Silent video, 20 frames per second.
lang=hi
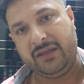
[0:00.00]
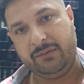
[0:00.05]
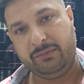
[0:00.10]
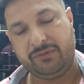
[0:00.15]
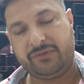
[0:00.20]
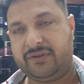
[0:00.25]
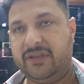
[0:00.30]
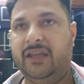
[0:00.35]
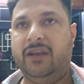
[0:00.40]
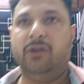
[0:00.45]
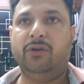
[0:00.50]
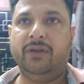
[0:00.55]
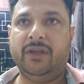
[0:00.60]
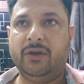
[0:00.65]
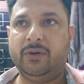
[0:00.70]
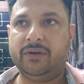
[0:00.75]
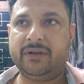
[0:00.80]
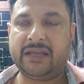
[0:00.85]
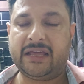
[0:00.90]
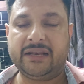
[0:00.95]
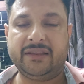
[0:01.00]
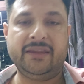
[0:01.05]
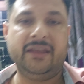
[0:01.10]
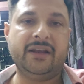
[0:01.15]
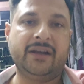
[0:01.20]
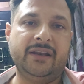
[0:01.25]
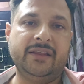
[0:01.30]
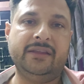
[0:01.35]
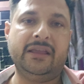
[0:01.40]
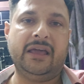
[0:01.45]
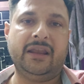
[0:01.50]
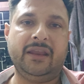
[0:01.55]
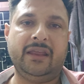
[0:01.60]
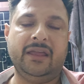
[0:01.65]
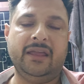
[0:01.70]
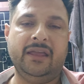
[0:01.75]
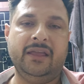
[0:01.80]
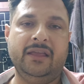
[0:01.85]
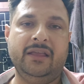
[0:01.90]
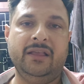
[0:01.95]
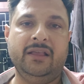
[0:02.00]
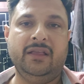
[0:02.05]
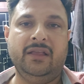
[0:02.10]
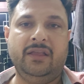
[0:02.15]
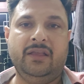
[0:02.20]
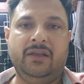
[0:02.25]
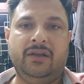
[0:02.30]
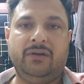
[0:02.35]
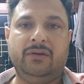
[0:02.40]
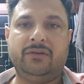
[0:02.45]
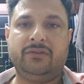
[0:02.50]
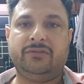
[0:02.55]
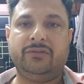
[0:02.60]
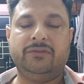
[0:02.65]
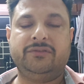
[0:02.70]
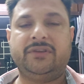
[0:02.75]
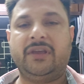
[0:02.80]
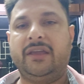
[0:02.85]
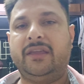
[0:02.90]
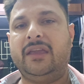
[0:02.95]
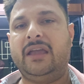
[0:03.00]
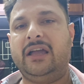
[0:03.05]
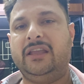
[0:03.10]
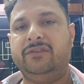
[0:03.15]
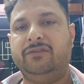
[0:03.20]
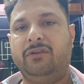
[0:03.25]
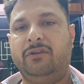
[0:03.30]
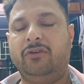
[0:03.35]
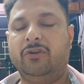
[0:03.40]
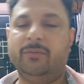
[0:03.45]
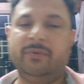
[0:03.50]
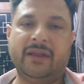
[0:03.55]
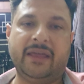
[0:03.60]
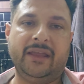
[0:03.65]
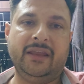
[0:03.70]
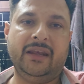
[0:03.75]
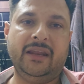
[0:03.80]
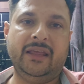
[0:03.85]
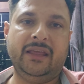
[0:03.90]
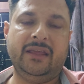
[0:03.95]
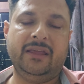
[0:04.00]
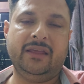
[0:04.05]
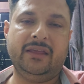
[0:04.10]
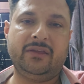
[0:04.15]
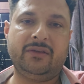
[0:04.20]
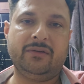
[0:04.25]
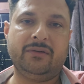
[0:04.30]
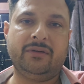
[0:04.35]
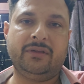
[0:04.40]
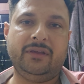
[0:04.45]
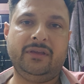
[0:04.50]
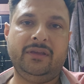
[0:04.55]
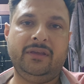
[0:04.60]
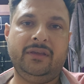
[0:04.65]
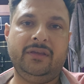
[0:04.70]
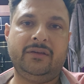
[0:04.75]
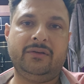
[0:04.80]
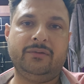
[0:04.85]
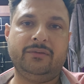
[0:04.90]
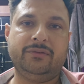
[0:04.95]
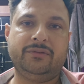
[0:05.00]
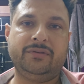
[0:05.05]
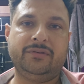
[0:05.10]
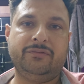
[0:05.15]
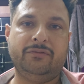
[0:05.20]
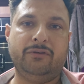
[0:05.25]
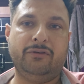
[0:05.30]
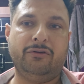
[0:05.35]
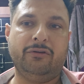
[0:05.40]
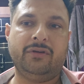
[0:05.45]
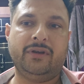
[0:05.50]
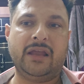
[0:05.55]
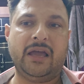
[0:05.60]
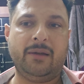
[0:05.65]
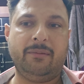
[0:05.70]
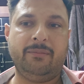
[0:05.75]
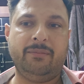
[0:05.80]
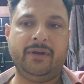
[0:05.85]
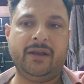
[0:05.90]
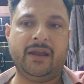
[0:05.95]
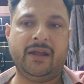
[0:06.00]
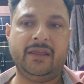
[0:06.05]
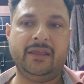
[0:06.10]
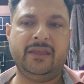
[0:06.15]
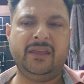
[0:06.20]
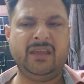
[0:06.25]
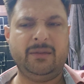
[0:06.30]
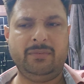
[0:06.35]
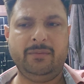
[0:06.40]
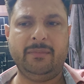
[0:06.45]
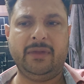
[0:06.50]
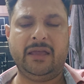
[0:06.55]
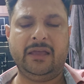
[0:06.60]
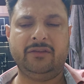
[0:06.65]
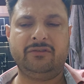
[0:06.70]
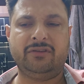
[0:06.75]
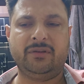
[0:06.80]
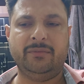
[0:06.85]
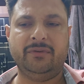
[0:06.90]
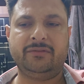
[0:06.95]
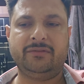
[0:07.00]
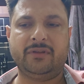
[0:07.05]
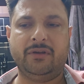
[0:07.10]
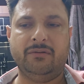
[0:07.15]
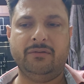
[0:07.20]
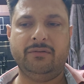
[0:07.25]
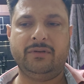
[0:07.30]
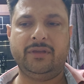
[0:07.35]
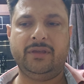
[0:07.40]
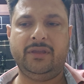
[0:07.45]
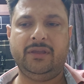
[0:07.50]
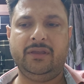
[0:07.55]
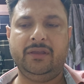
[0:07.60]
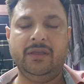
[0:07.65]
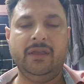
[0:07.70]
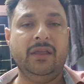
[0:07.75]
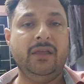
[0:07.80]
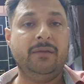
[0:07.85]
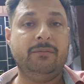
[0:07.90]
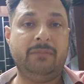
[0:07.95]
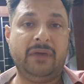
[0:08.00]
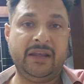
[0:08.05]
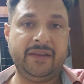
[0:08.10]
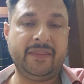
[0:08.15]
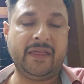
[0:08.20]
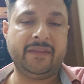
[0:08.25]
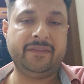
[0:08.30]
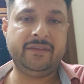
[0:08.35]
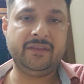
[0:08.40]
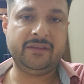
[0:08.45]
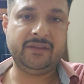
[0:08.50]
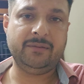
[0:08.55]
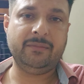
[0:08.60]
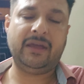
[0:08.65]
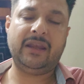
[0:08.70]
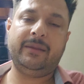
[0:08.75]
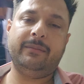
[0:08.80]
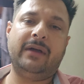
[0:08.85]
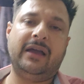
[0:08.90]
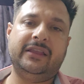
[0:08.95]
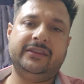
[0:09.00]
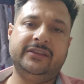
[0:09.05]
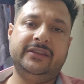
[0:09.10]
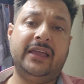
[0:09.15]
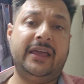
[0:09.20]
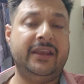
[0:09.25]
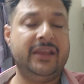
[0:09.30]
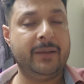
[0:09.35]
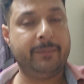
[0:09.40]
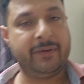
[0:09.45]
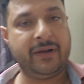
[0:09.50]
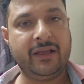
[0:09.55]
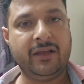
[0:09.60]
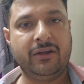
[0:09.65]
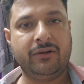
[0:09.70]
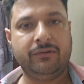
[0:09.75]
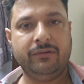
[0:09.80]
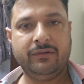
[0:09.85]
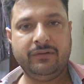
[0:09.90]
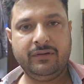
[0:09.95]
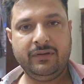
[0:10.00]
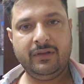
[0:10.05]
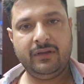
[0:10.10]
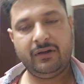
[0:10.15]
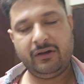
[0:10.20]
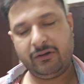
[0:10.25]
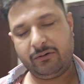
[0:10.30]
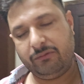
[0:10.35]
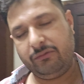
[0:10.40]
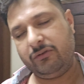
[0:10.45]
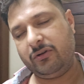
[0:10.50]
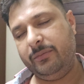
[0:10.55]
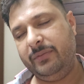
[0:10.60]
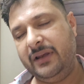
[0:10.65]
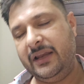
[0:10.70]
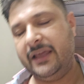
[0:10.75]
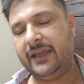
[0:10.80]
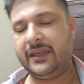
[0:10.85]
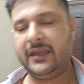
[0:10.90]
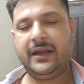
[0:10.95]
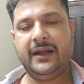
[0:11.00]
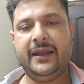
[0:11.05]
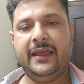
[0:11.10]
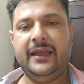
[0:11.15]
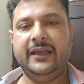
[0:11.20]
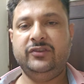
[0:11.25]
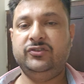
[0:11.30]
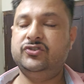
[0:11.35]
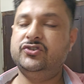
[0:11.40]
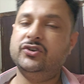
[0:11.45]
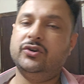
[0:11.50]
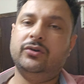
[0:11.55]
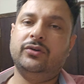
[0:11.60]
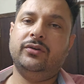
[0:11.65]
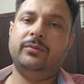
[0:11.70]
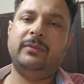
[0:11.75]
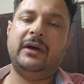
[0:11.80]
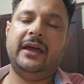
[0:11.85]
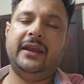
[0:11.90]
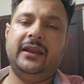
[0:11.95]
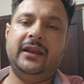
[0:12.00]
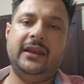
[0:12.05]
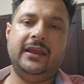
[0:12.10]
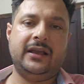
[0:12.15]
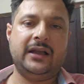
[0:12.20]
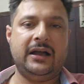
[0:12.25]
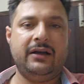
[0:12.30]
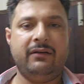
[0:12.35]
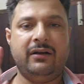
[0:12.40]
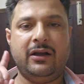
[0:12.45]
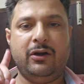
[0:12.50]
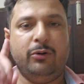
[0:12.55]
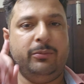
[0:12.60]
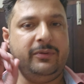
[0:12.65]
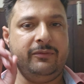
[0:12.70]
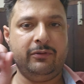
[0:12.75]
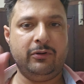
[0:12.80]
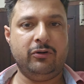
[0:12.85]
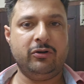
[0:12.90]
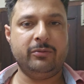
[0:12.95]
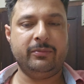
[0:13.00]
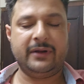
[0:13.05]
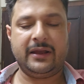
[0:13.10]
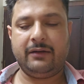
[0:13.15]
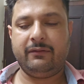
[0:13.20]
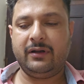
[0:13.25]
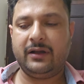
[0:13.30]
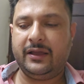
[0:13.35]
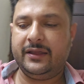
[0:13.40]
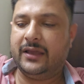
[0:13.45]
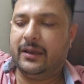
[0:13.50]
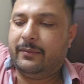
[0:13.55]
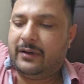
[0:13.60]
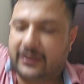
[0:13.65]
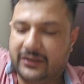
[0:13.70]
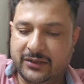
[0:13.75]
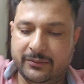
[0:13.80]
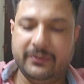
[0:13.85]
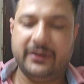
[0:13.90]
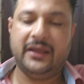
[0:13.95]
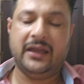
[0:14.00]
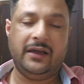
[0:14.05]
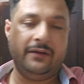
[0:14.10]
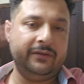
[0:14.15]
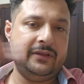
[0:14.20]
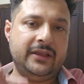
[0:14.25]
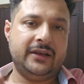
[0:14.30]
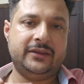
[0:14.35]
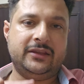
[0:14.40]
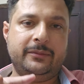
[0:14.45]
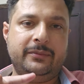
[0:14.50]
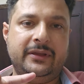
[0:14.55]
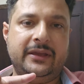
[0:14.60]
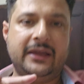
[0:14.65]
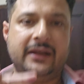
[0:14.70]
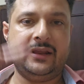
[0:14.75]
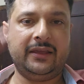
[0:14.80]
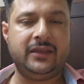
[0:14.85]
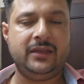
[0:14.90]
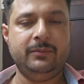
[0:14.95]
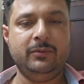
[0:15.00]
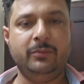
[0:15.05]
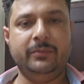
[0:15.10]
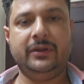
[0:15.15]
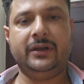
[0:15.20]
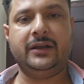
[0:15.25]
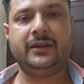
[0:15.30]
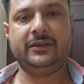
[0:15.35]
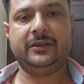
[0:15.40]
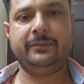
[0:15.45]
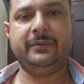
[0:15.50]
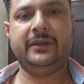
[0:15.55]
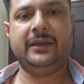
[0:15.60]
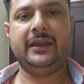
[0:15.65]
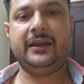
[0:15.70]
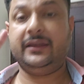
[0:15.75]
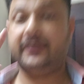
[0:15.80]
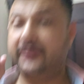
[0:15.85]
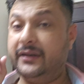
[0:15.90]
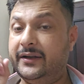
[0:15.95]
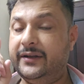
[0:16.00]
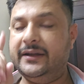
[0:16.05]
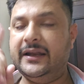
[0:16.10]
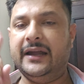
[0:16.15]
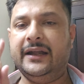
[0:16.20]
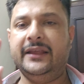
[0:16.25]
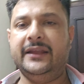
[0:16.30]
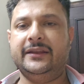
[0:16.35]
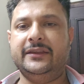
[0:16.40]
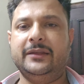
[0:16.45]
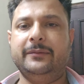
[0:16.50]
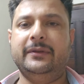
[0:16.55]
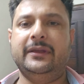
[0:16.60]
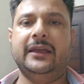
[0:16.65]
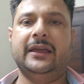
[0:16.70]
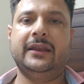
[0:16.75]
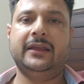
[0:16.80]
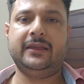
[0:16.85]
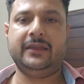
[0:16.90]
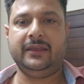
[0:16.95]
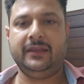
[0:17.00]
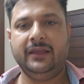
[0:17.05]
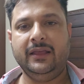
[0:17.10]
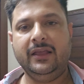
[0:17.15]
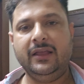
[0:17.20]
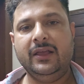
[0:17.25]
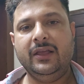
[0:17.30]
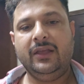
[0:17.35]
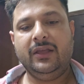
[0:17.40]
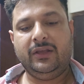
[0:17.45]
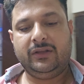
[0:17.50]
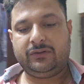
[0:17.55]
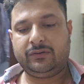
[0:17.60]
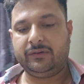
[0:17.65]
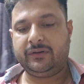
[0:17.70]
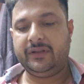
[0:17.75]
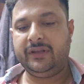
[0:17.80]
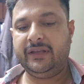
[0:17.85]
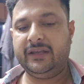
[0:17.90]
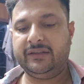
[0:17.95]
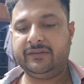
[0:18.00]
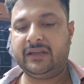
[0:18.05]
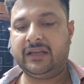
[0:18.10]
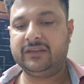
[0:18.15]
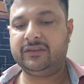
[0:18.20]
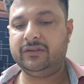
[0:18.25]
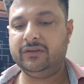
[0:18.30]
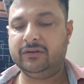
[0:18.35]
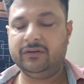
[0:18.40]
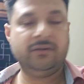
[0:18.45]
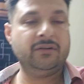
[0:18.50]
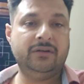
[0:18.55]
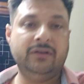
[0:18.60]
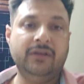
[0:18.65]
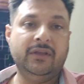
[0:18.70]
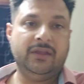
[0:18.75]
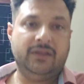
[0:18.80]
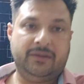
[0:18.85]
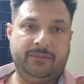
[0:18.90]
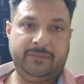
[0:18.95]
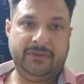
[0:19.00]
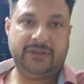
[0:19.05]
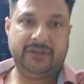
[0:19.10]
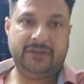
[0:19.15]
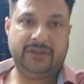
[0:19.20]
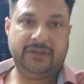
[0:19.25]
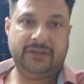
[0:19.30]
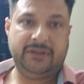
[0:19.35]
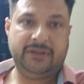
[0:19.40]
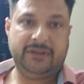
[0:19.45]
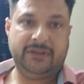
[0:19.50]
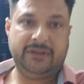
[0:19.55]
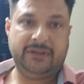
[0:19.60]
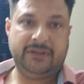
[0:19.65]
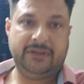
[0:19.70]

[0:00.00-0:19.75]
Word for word: उसके एलोए और टायर देखने जा रहे हैं और सोचा कि आज व्लॉग बना ही लें क्योंकि कुछ व्लॉग ना बनाने की है भी मैं समझता हूँ कि हमारी दादी जी हमारी माँ जी जा रही अपने घरों और उनको भी लेके आना है जो माँ ने लेकर आवागा वो भी व्लॉग बनावागा यह बात हमने अवियर से भी कह रखी भूमि घर से भी कह रखी और डैड से भी कह रखी तो ठीक है साथियों मिलते हैं